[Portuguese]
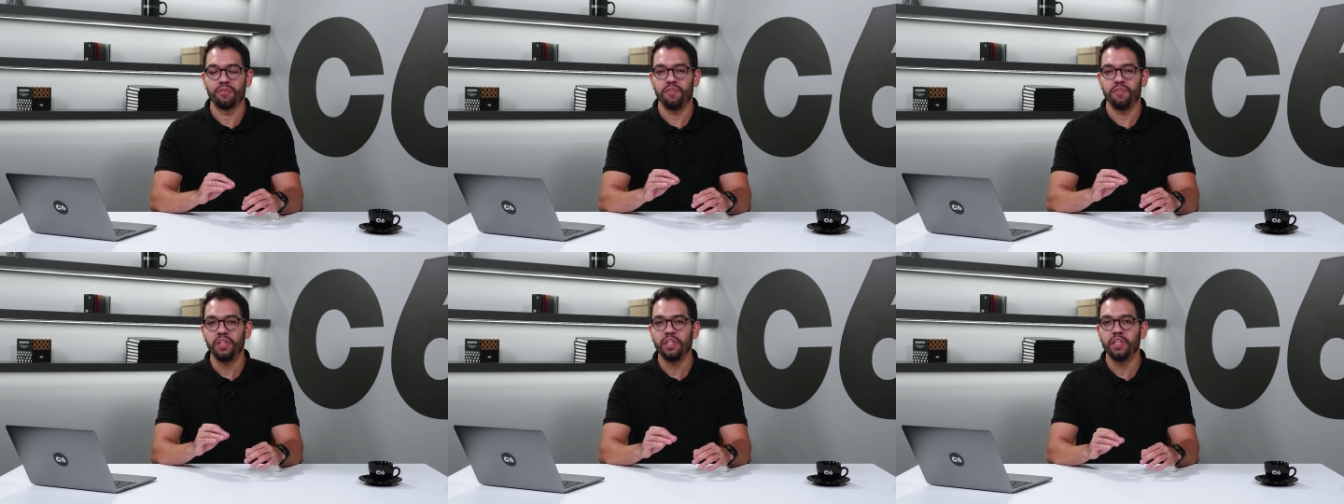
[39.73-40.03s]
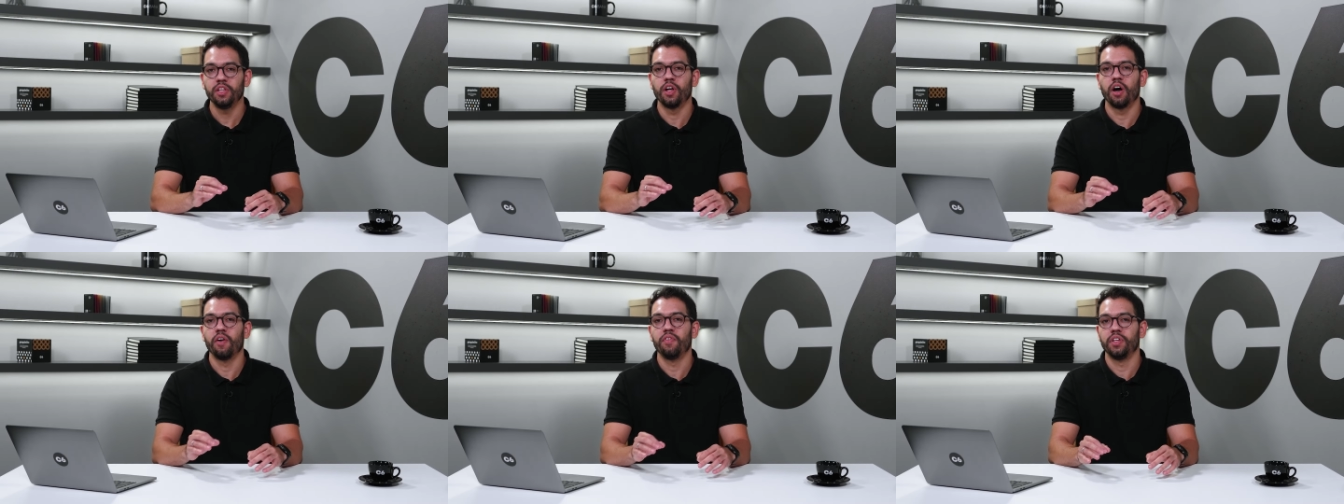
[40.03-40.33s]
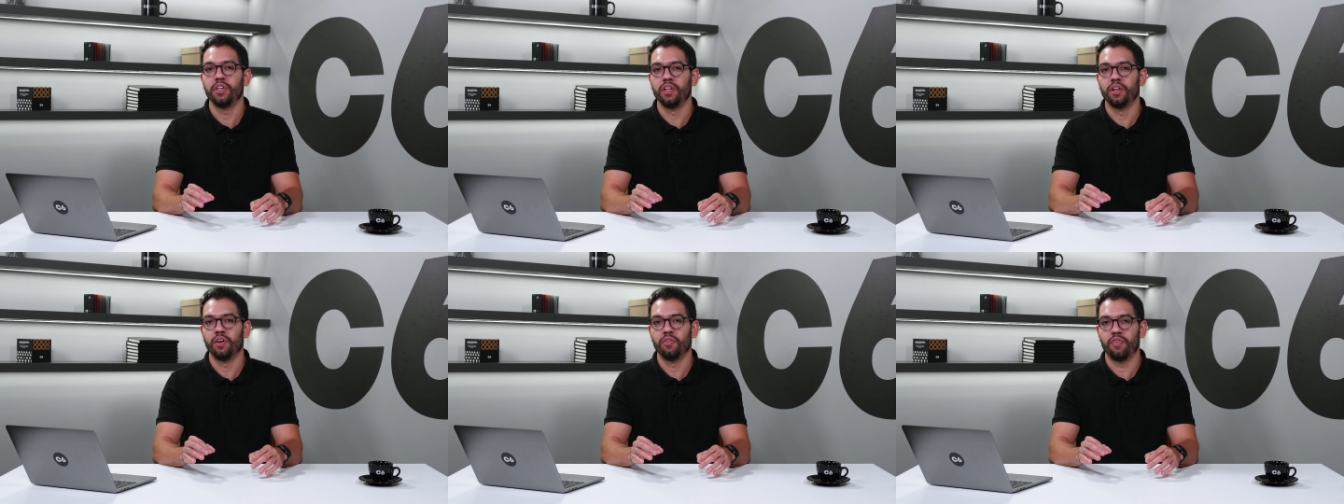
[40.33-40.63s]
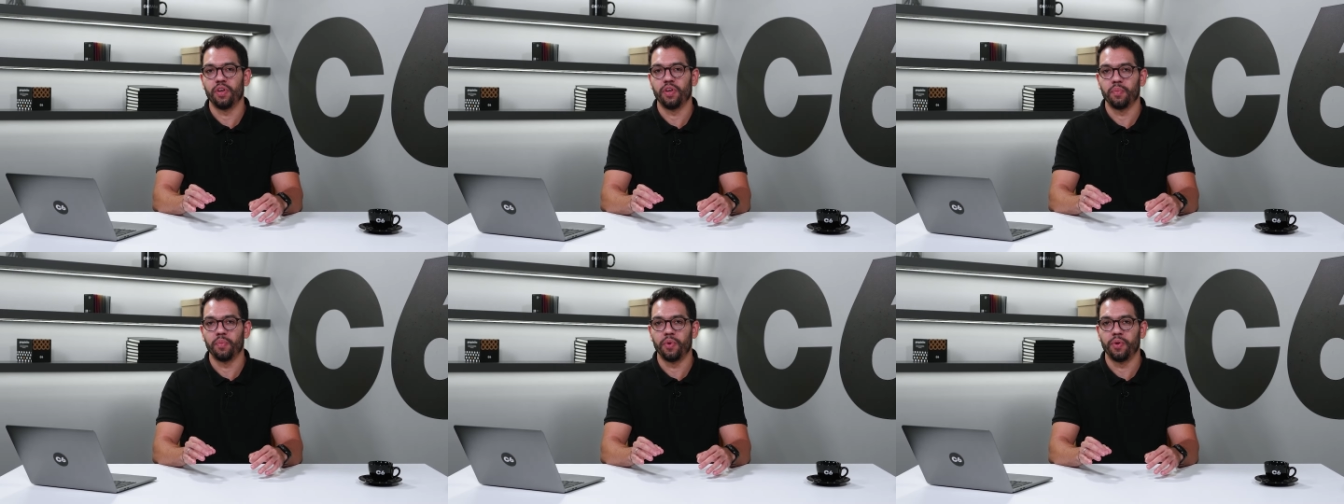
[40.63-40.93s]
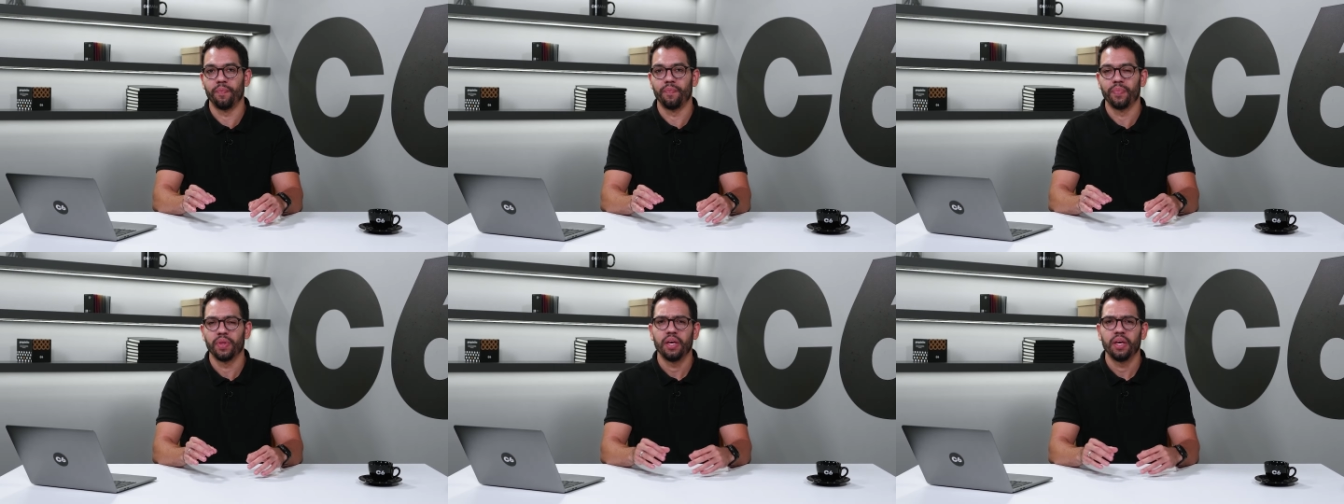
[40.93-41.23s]
29 de
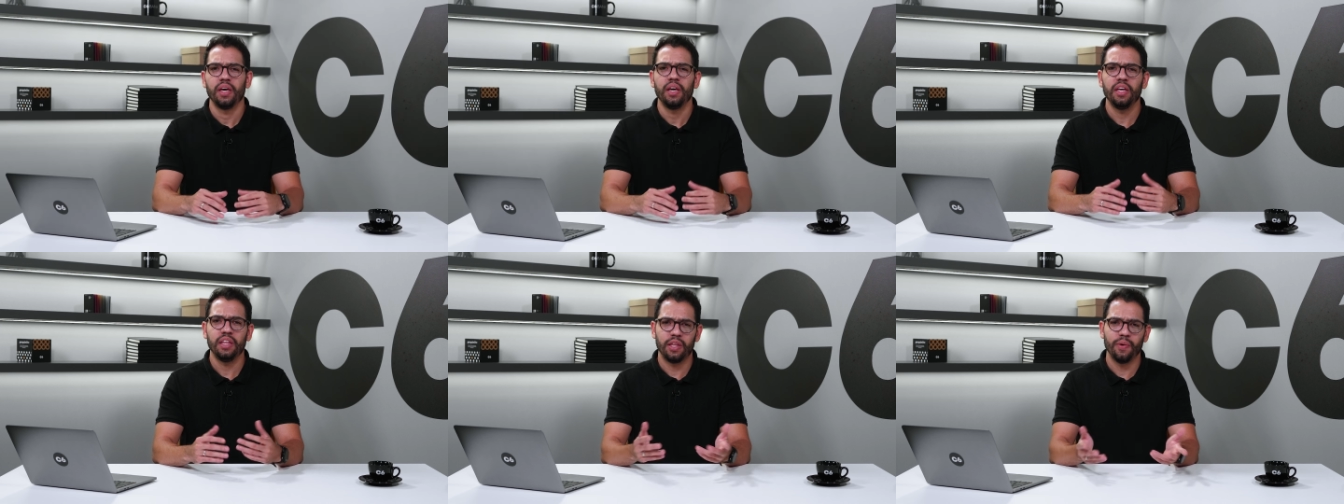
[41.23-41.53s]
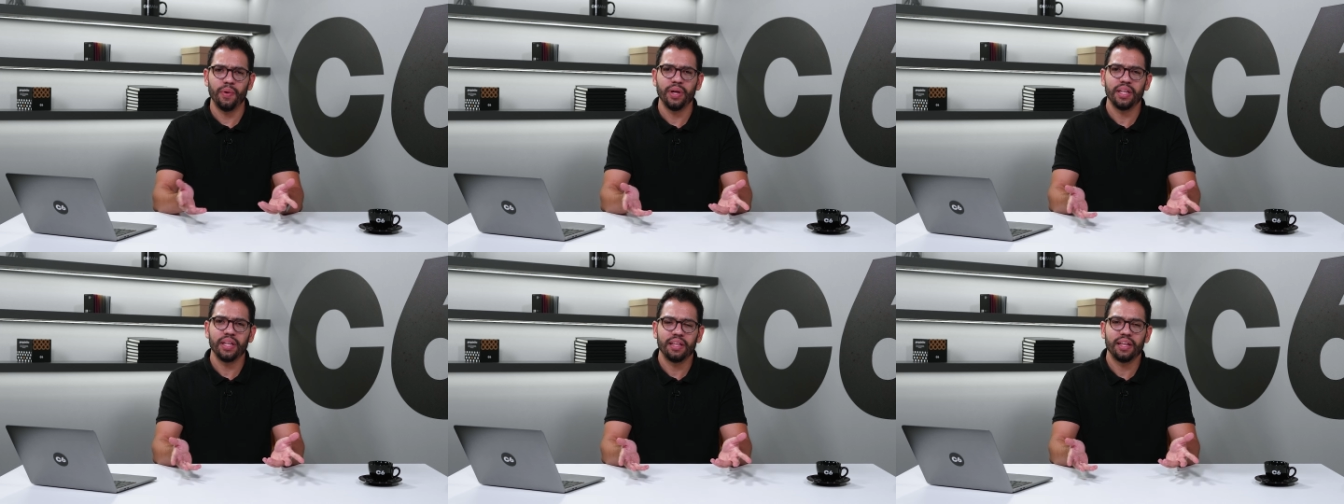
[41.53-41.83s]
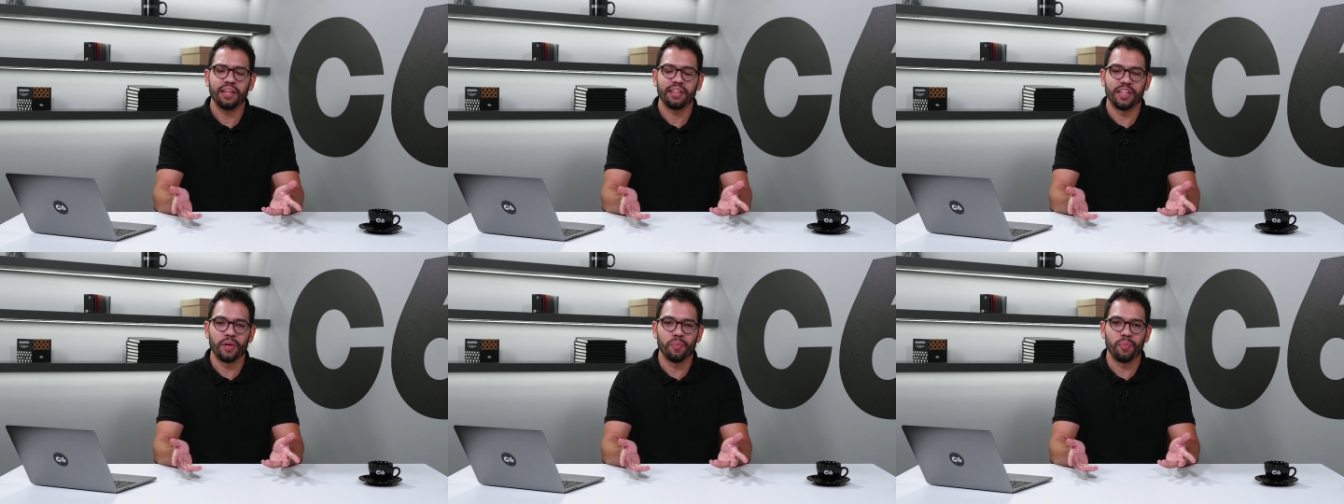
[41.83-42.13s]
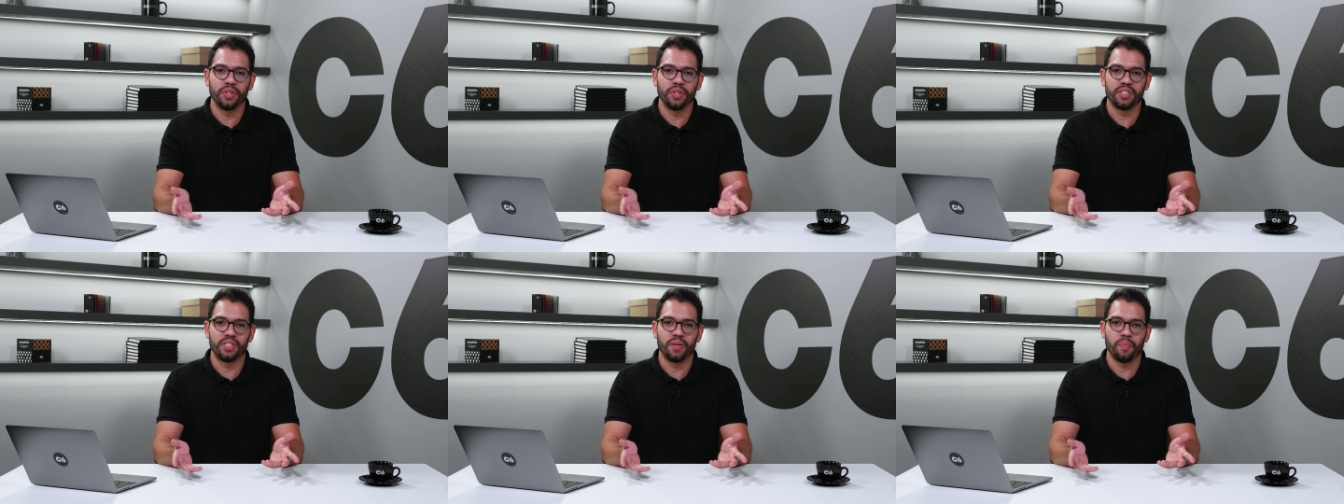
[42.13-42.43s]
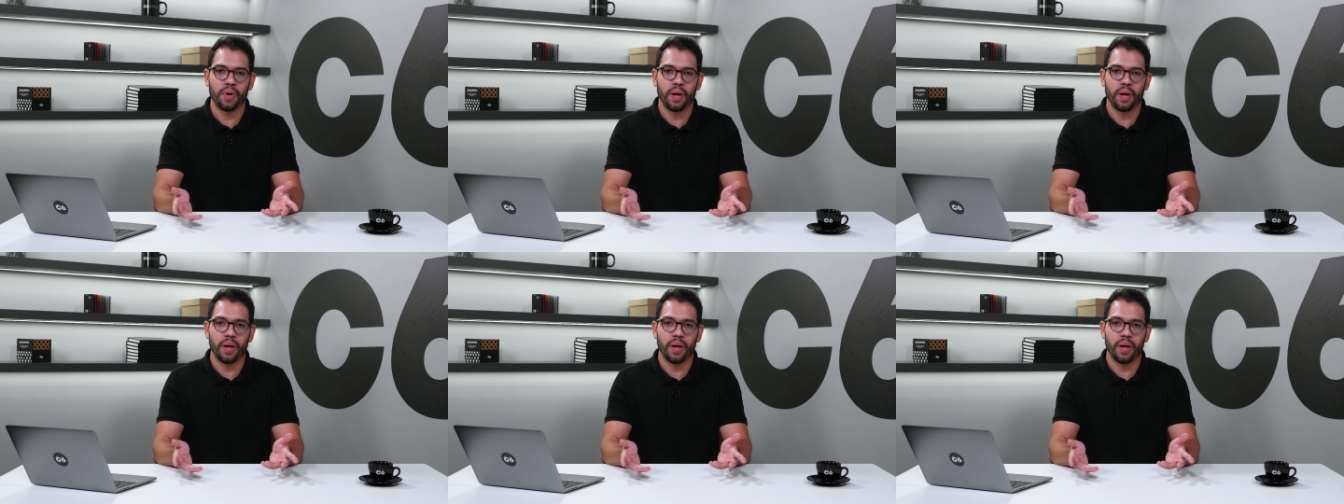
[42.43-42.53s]
novembro, então ainda dá tempo de se